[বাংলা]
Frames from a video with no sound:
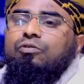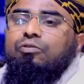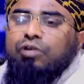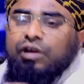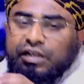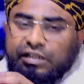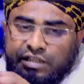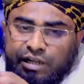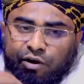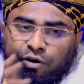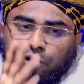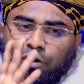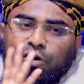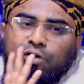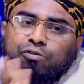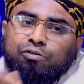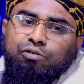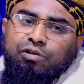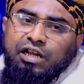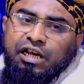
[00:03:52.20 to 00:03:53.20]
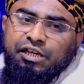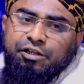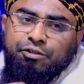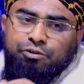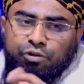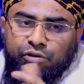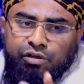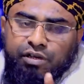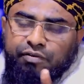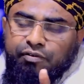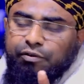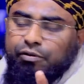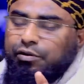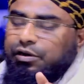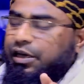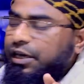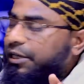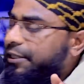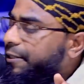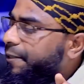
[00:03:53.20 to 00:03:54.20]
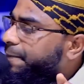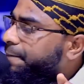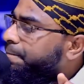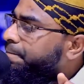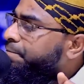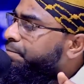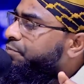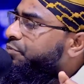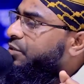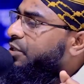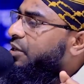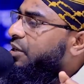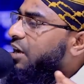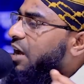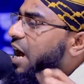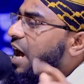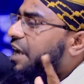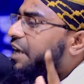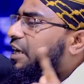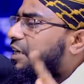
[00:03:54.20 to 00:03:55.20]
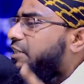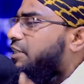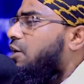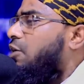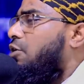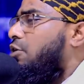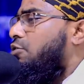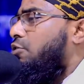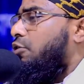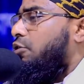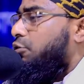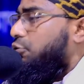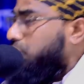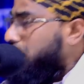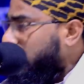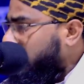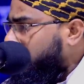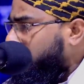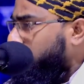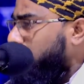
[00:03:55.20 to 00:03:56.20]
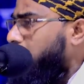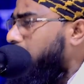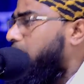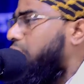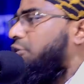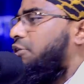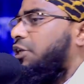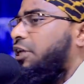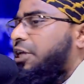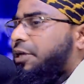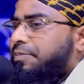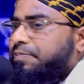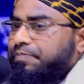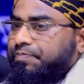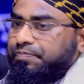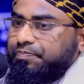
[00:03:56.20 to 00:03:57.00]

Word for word: কয়েকটা হক কইলাই সংক্ষেপে কইলাই আরেকটা হক হলো সাত নম্বর দিনে